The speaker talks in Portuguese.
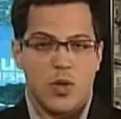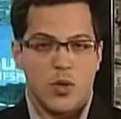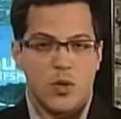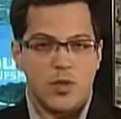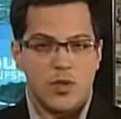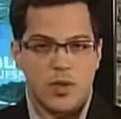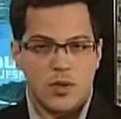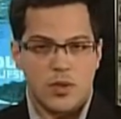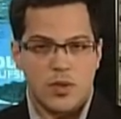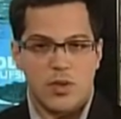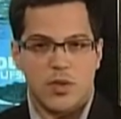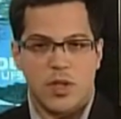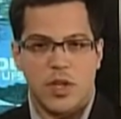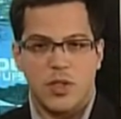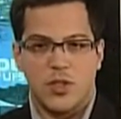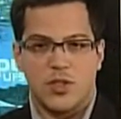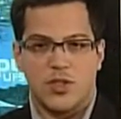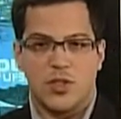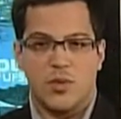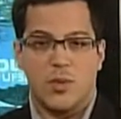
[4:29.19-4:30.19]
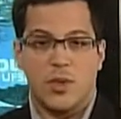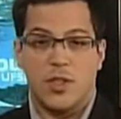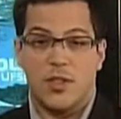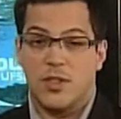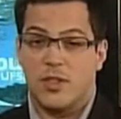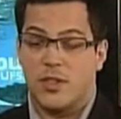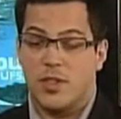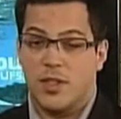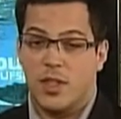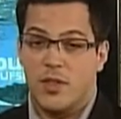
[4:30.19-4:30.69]
os estudantes de
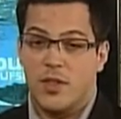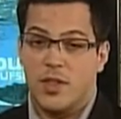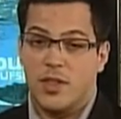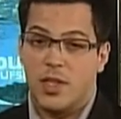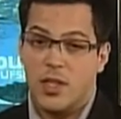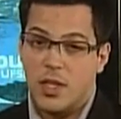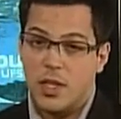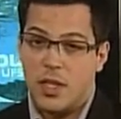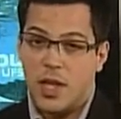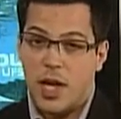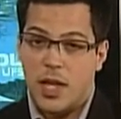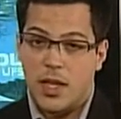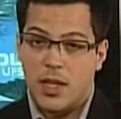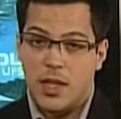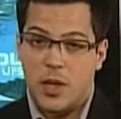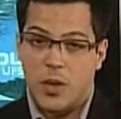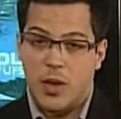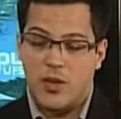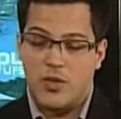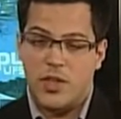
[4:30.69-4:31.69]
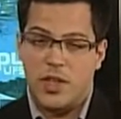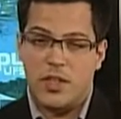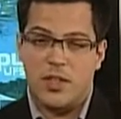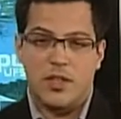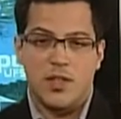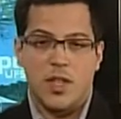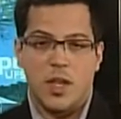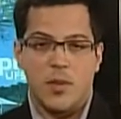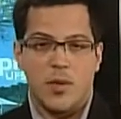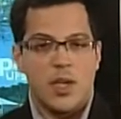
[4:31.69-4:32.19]
Medicina Veterinária da
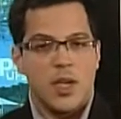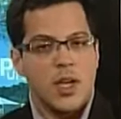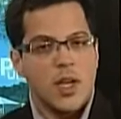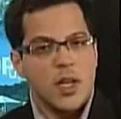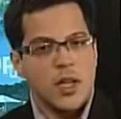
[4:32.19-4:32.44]
UFSM